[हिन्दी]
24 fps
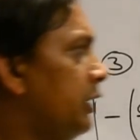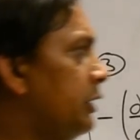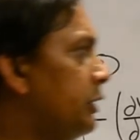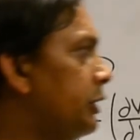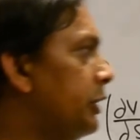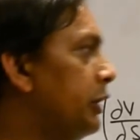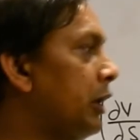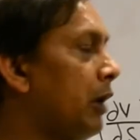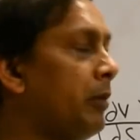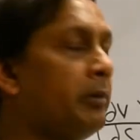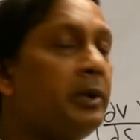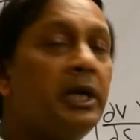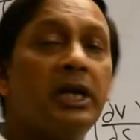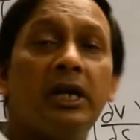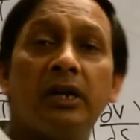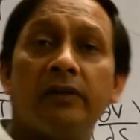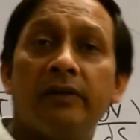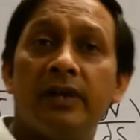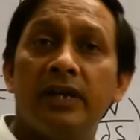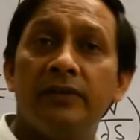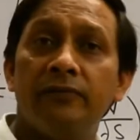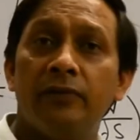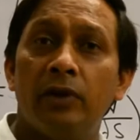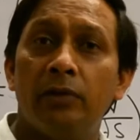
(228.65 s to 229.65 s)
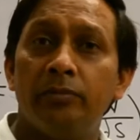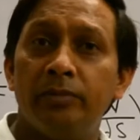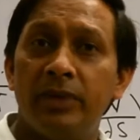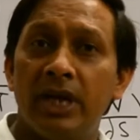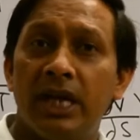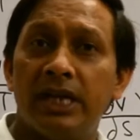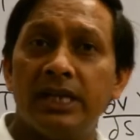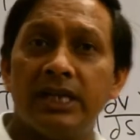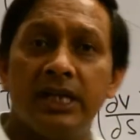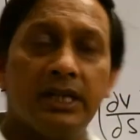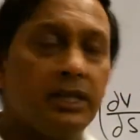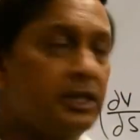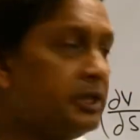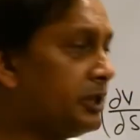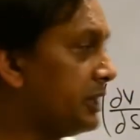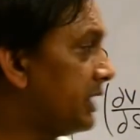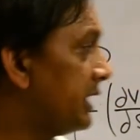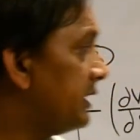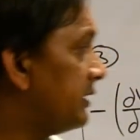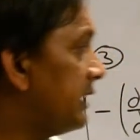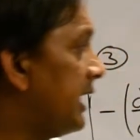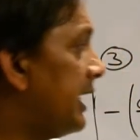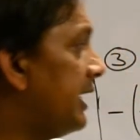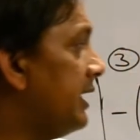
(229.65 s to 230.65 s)
डिनोमिनेटर वाली फॉर्म में आ रही है नीचे
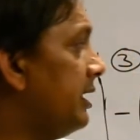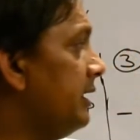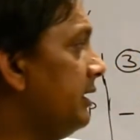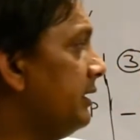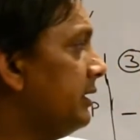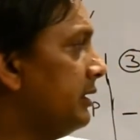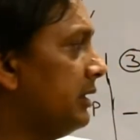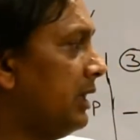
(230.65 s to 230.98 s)
की साइड